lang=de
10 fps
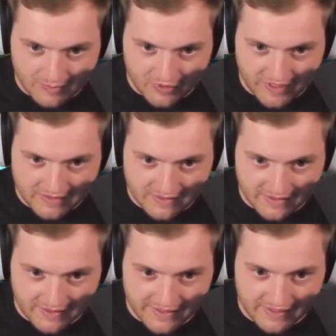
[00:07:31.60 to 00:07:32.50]
und da baut er
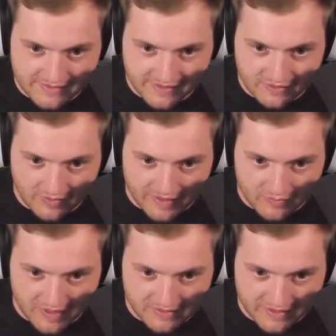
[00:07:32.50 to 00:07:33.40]
seine. Hier ist sie. Komm her,
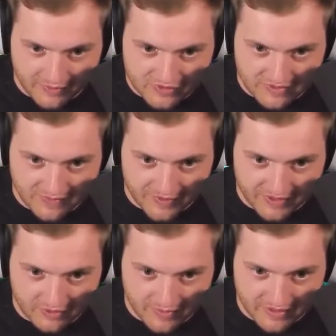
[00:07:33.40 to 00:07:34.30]
Romatra, hier baust du deine
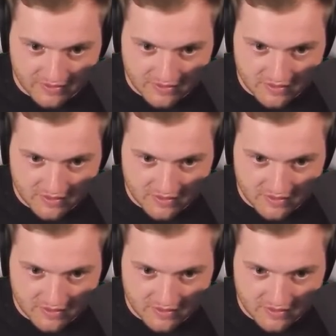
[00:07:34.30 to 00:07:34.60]
Fabrik hin. Komm her.